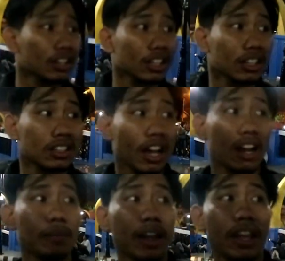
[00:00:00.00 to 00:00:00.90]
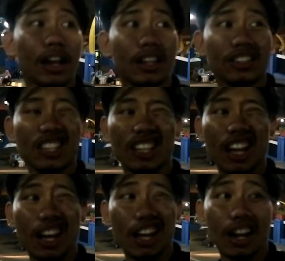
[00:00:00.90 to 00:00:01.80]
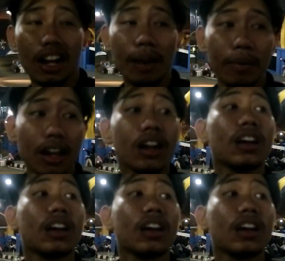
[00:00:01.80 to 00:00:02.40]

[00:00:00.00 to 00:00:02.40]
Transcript: kan kebanyakan sinar apa